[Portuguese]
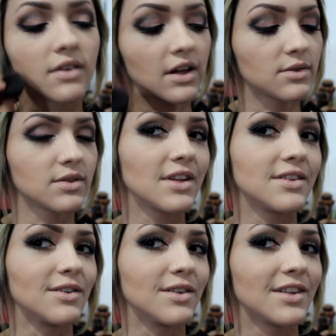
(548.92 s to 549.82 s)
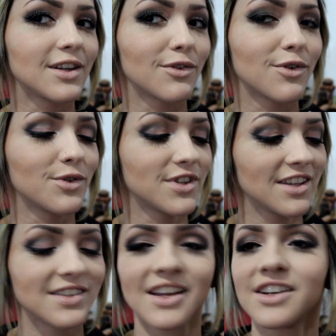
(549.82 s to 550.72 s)
faz um Czinho. Esse daqui ficou um
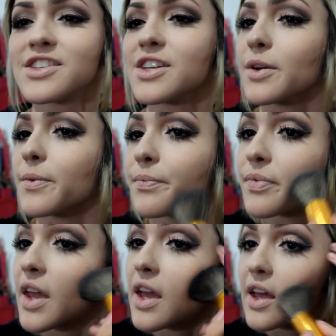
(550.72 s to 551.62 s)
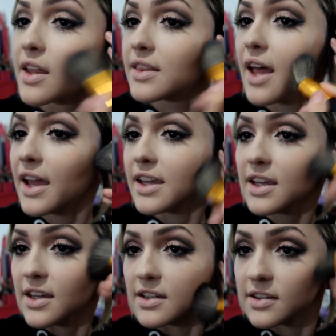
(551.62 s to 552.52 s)
C certinho.
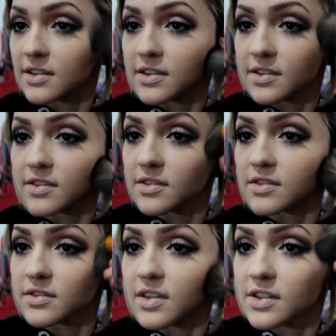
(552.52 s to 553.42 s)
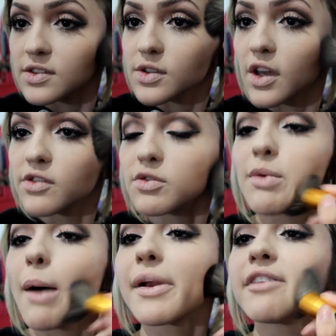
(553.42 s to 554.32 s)
Daí, só
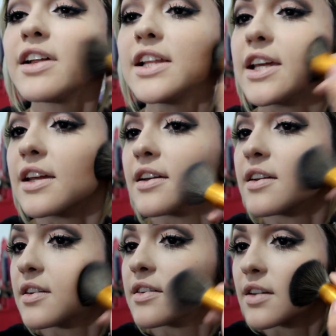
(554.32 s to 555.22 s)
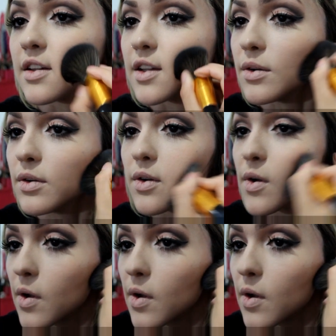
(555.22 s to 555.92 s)
esfumar pra valer, entendeu?